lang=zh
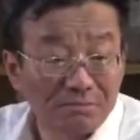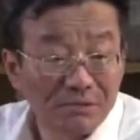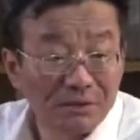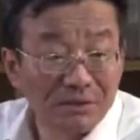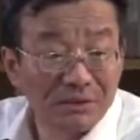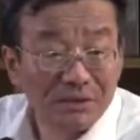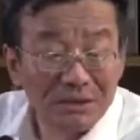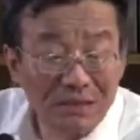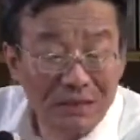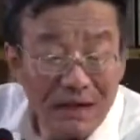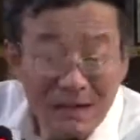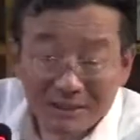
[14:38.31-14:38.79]

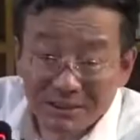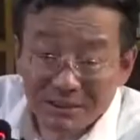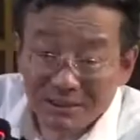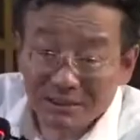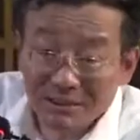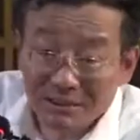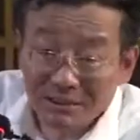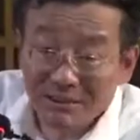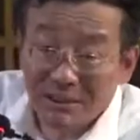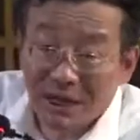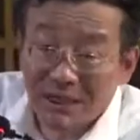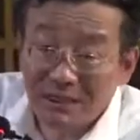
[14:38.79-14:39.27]
一拿
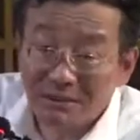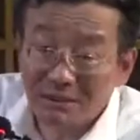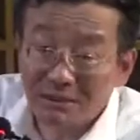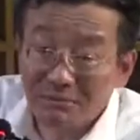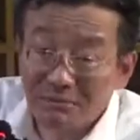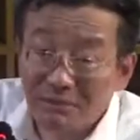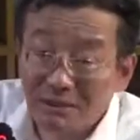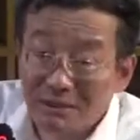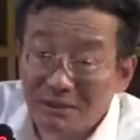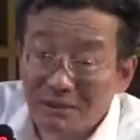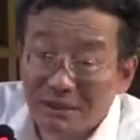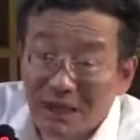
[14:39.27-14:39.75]
一拿什
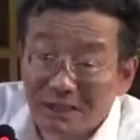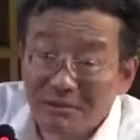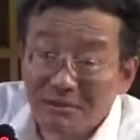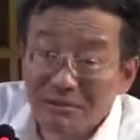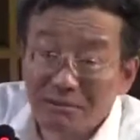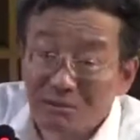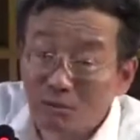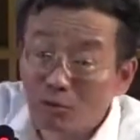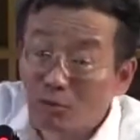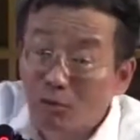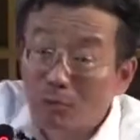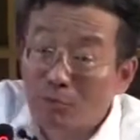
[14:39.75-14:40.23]
么拿
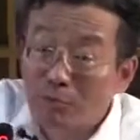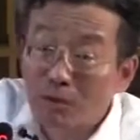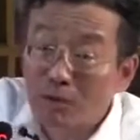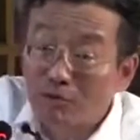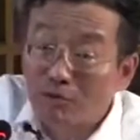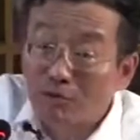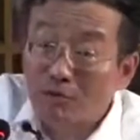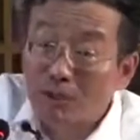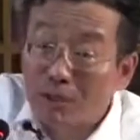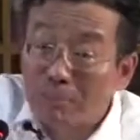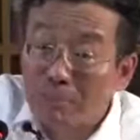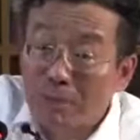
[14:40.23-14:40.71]
什么做标
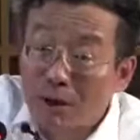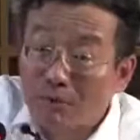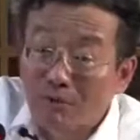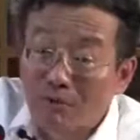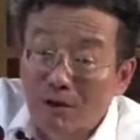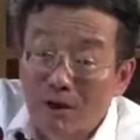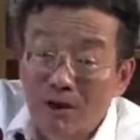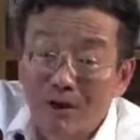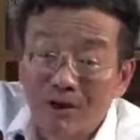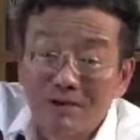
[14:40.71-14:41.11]
准的判断，